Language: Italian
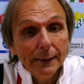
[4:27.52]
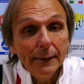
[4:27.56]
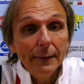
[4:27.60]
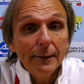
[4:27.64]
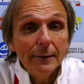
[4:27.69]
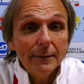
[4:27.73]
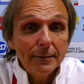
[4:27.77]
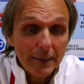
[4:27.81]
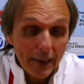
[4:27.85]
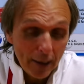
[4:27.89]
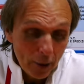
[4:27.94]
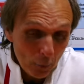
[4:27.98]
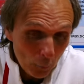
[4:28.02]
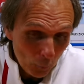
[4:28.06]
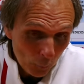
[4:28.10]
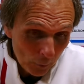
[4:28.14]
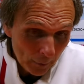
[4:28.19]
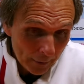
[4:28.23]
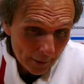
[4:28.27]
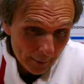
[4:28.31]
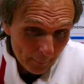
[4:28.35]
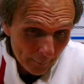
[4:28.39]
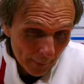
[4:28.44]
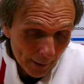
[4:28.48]
se è
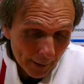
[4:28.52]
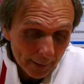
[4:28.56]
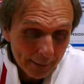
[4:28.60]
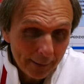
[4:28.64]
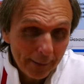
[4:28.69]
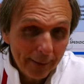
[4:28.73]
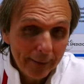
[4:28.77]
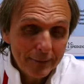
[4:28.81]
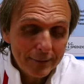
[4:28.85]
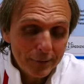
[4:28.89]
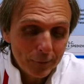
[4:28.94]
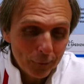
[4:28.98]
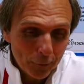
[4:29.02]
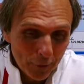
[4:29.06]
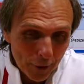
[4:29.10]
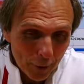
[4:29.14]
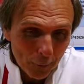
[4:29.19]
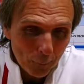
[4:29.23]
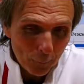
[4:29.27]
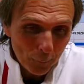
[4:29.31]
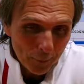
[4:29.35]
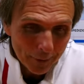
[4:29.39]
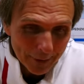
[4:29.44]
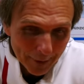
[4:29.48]
l'ultima e se non è
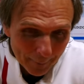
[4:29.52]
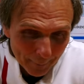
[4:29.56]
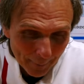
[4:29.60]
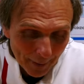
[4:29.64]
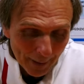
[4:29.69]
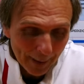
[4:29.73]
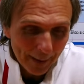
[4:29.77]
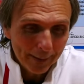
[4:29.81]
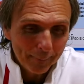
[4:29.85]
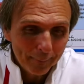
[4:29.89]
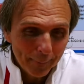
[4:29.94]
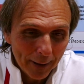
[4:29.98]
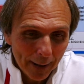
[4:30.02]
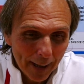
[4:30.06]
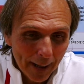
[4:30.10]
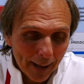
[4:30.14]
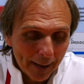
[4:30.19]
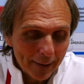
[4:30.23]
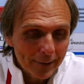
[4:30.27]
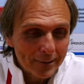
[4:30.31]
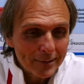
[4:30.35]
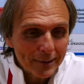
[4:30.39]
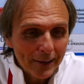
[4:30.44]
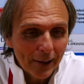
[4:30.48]
l'ultima
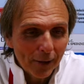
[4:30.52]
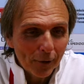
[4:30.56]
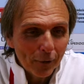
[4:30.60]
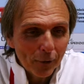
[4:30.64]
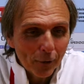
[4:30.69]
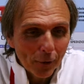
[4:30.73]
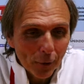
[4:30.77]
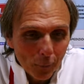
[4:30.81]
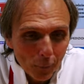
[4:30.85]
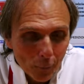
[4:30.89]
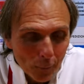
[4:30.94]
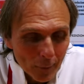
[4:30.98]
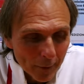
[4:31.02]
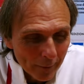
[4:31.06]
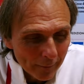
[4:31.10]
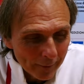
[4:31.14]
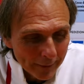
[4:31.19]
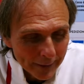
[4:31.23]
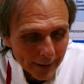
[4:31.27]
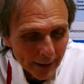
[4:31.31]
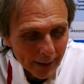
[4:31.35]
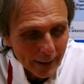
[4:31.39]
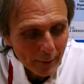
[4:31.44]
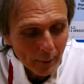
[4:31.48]
magari ce n'è ancora una,
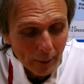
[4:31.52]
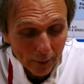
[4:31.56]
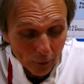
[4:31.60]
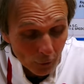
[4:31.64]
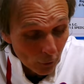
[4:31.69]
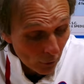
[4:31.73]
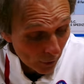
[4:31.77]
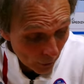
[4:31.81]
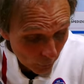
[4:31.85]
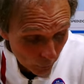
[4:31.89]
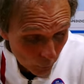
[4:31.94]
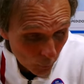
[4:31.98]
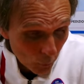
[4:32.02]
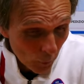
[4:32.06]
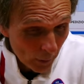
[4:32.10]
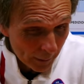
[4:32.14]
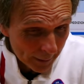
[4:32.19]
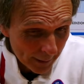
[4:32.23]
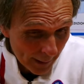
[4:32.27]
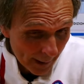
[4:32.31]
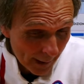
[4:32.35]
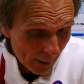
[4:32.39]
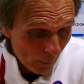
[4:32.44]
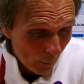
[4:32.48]
vedremo ancora due,
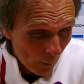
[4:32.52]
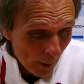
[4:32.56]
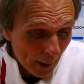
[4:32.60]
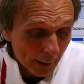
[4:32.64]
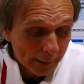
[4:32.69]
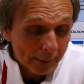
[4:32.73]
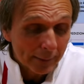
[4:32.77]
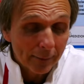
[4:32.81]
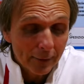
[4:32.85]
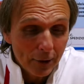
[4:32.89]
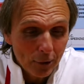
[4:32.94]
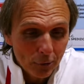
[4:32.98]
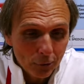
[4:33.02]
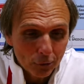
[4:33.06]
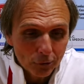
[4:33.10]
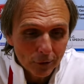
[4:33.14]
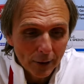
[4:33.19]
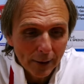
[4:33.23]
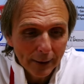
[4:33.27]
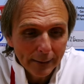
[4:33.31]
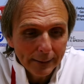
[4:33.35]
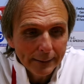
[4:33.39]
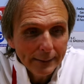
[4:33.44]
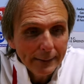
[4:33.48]
tre, quattro, chi lo sa,
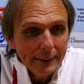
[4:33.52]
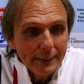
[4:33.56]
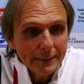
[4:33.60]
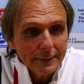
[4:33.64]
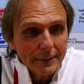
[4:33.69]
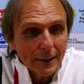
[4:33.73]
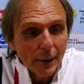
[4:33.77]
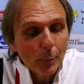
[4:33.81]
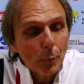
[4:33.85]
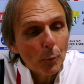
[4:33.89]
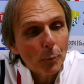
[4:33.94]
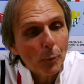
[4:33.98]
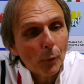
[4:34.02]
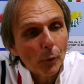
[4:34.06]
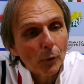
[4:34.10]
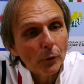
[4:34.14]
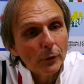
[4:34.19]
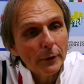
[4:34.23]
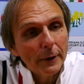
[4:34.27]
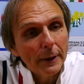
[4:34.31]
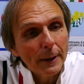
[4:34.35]
saremo pronti.